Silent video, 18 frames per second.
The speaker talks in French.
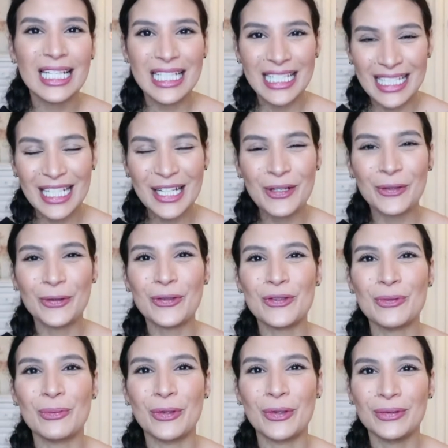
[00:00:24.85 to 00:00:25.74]

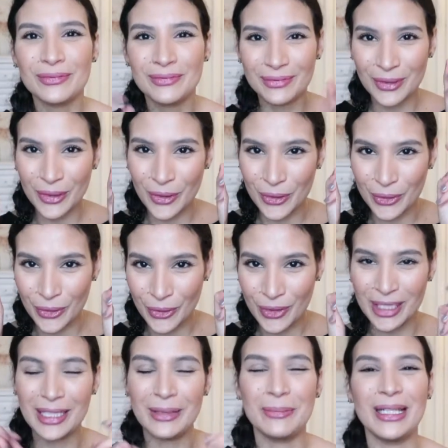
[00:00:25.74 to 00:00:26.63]
généreusement
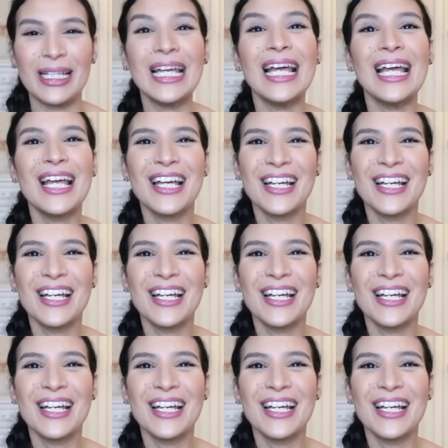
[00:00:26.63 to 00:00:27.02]
entre guillemets